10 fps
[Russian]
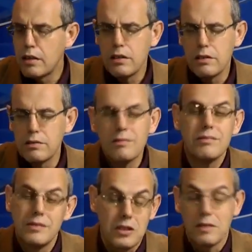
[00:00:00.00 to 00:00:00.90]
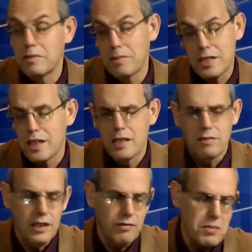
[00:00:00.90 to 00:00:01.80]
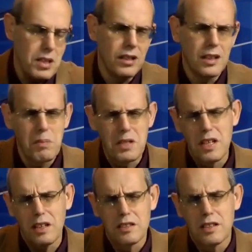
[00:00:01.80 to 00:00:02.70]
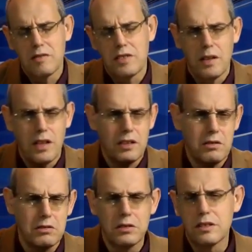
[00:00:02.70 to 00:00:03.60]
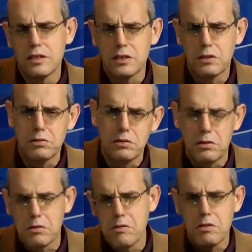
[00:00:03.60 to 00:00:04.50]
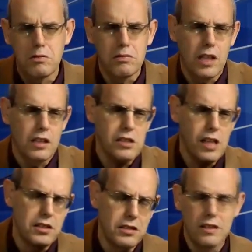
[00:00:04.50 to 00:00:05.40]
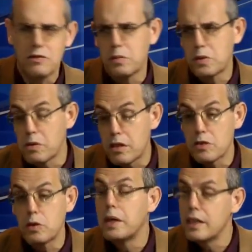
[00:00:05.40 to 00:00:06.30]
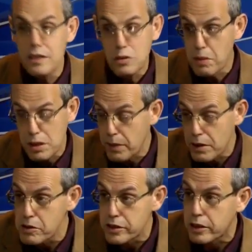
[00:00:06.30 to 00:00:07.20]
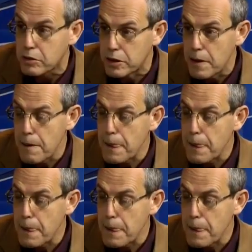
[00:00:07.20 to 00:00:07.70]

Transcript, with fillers: э, тоже рассказывали там в Америке, пожалуйста, взял одну суду, другую суду, один раз дом, другой раз дом. Здесь номер не проходит такой.